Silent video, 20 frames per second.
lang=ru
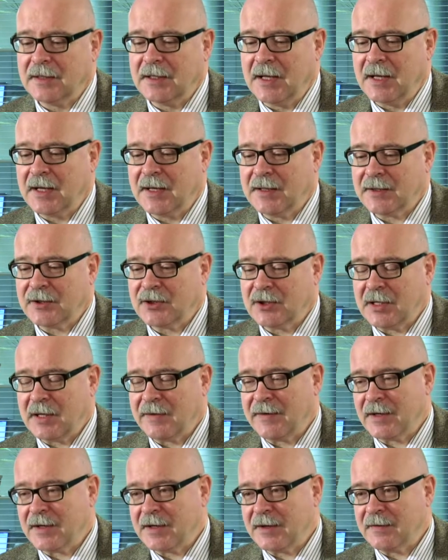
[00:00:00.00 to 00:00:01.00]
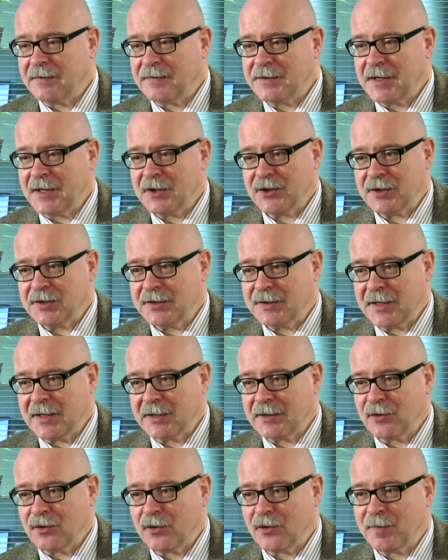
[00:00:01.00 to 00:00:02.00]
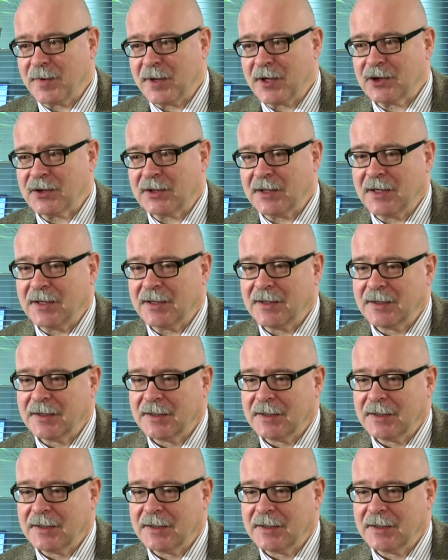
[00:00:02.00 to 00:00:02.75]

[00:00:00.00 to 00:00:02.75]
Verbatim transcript: для человека, вся жизнь которого прошла